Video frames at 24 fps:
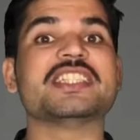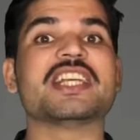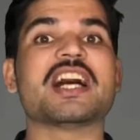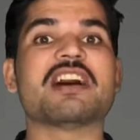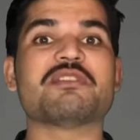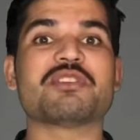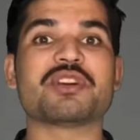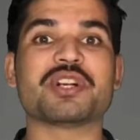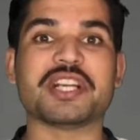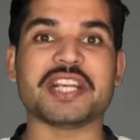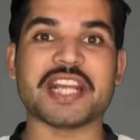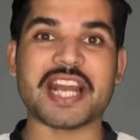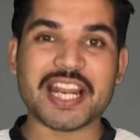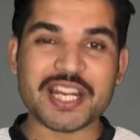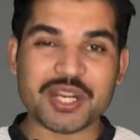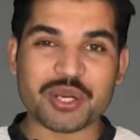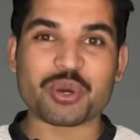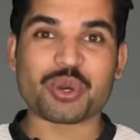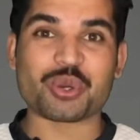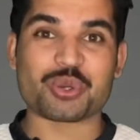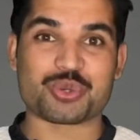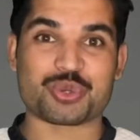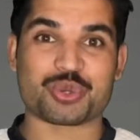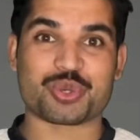या वो डेड
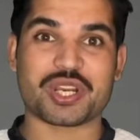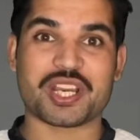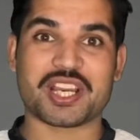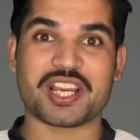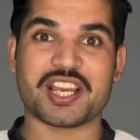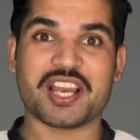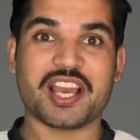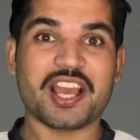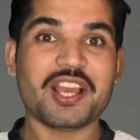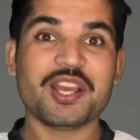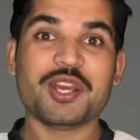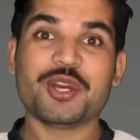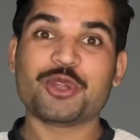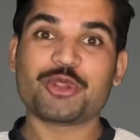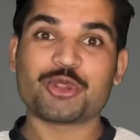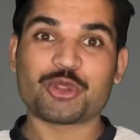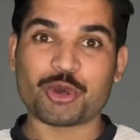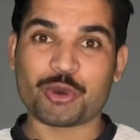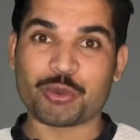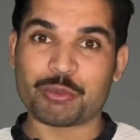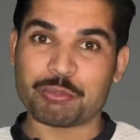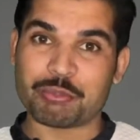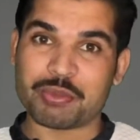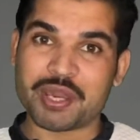हो चुका है
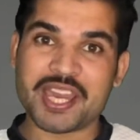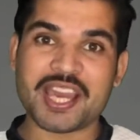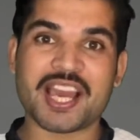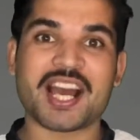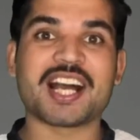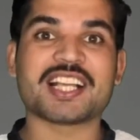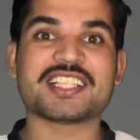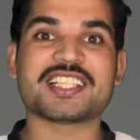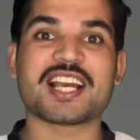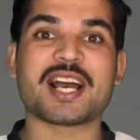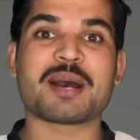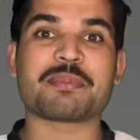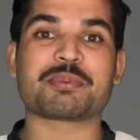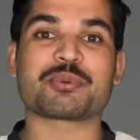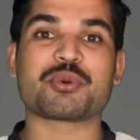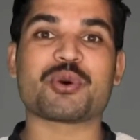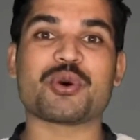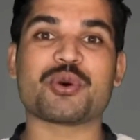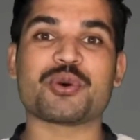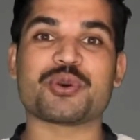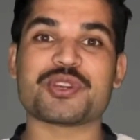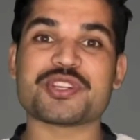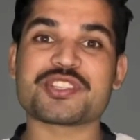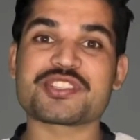तो मैं आज
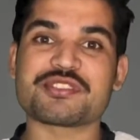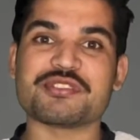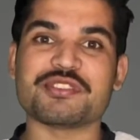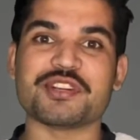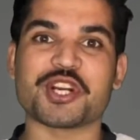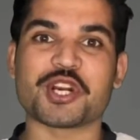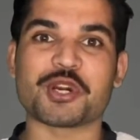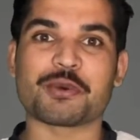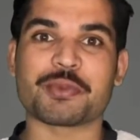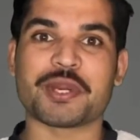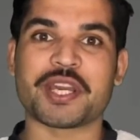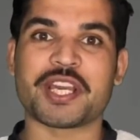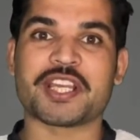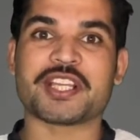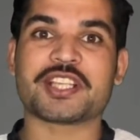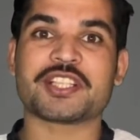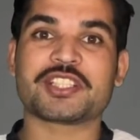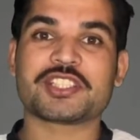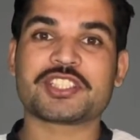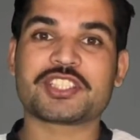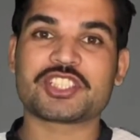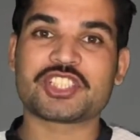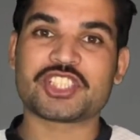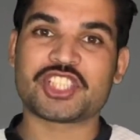आपको इस वीडियो
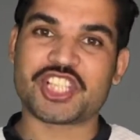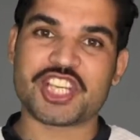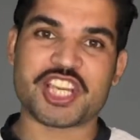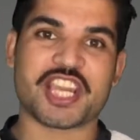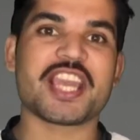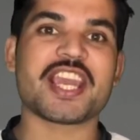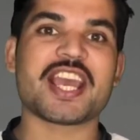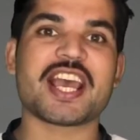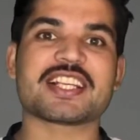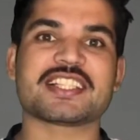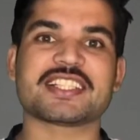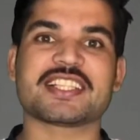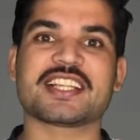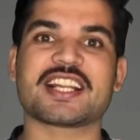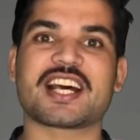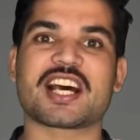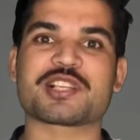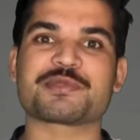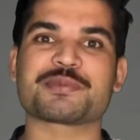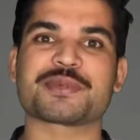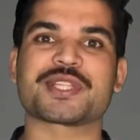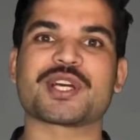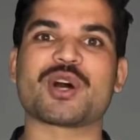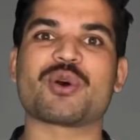में छह ऐसे
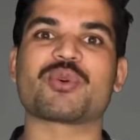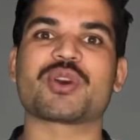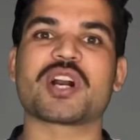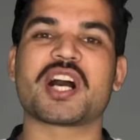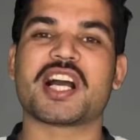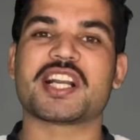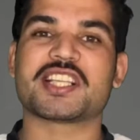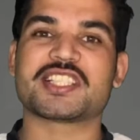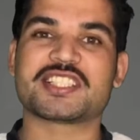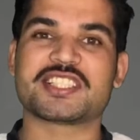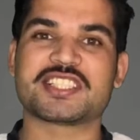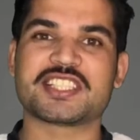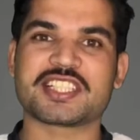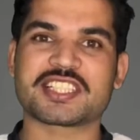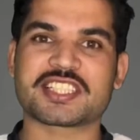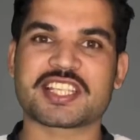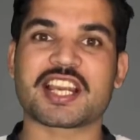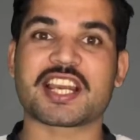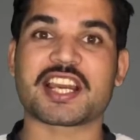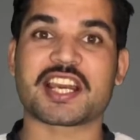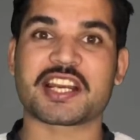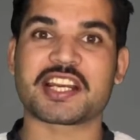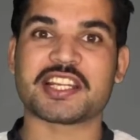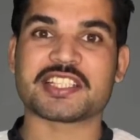राज बताऊंगा
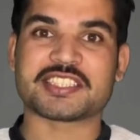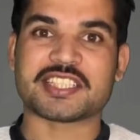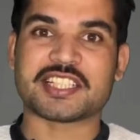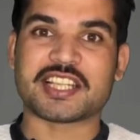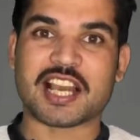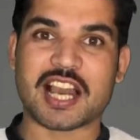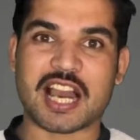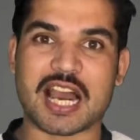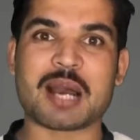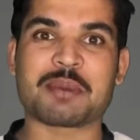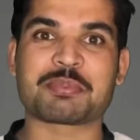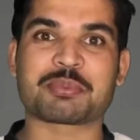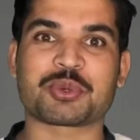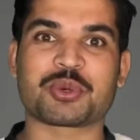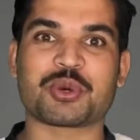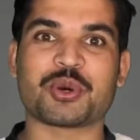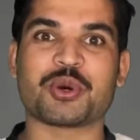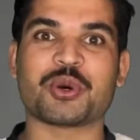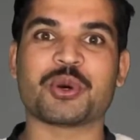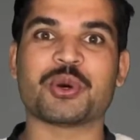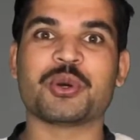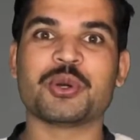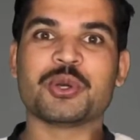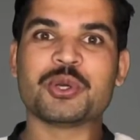जिसके करने से
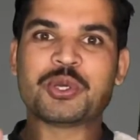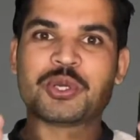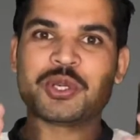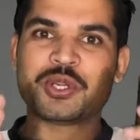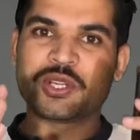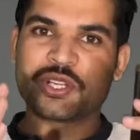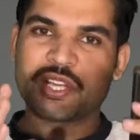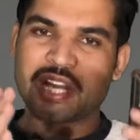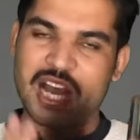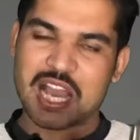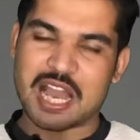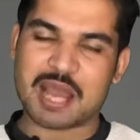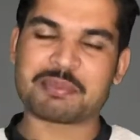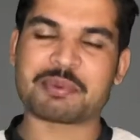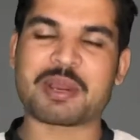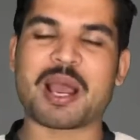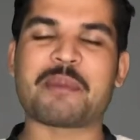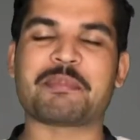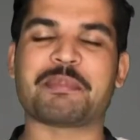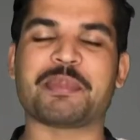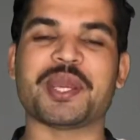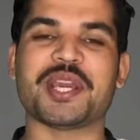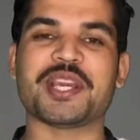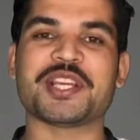आपको
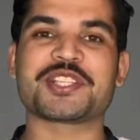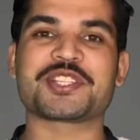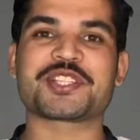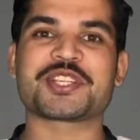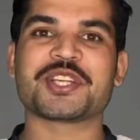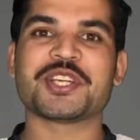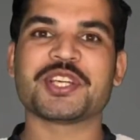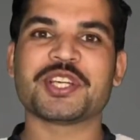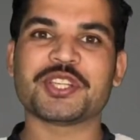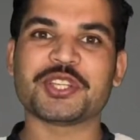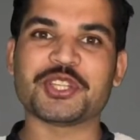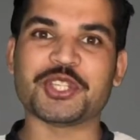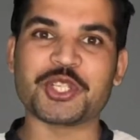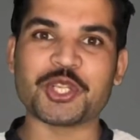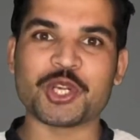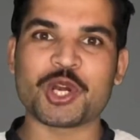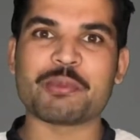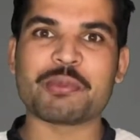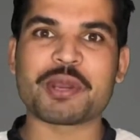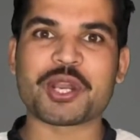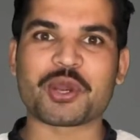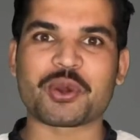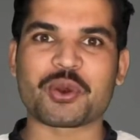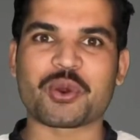आपका पेज
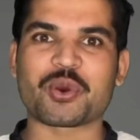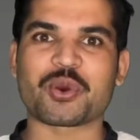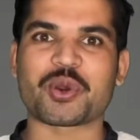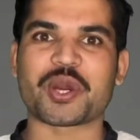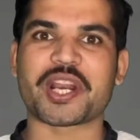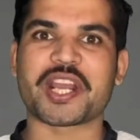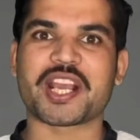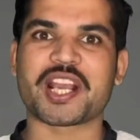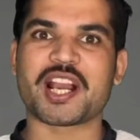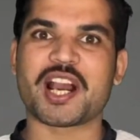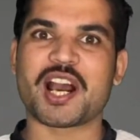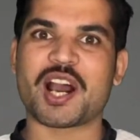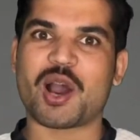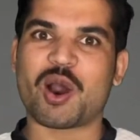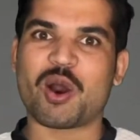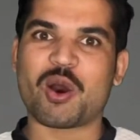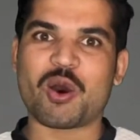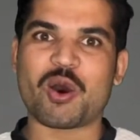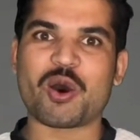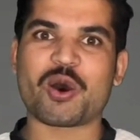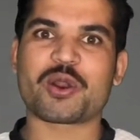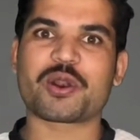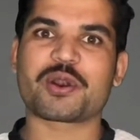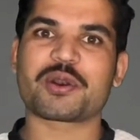दिनों में ग्रो करेगा
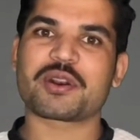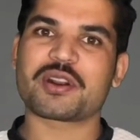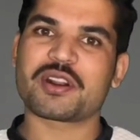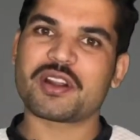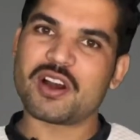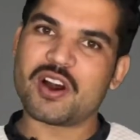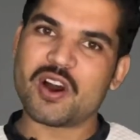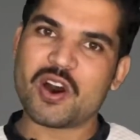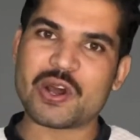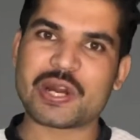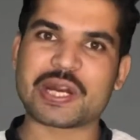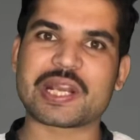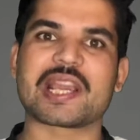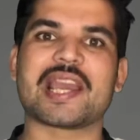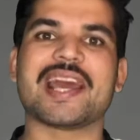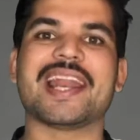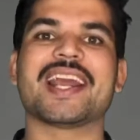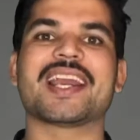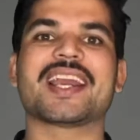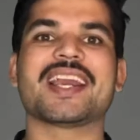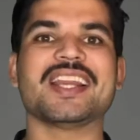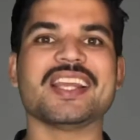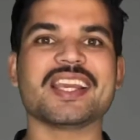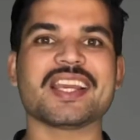और
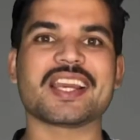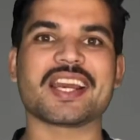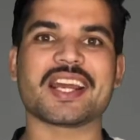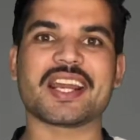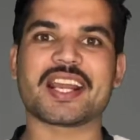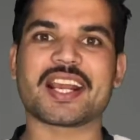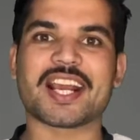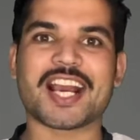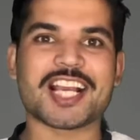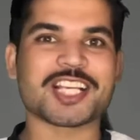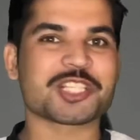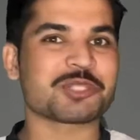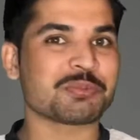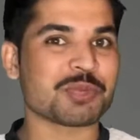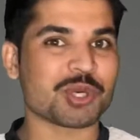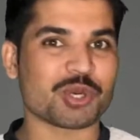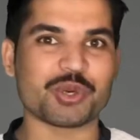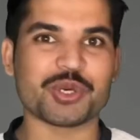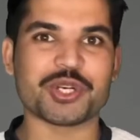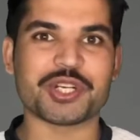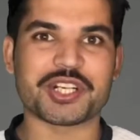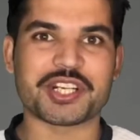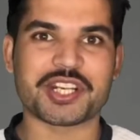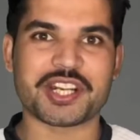ऑर्गेनिकली करेगा इसमें
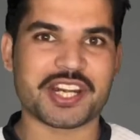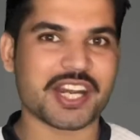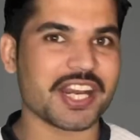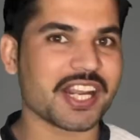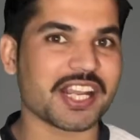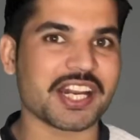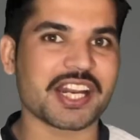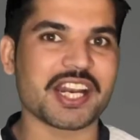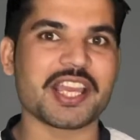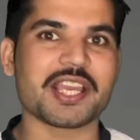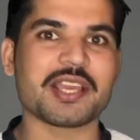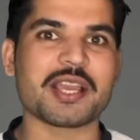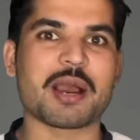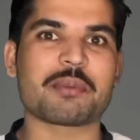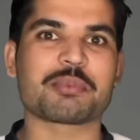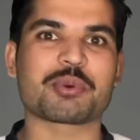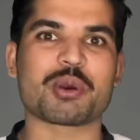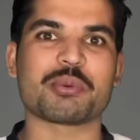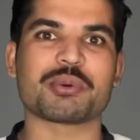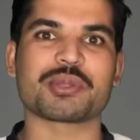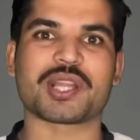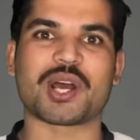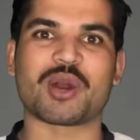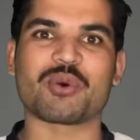कोई ट्रिक नहीं
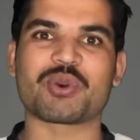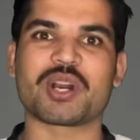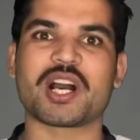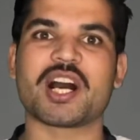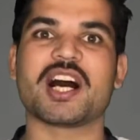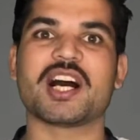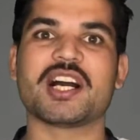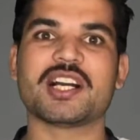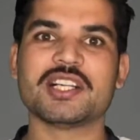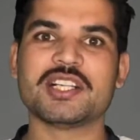आपको बताऊंगा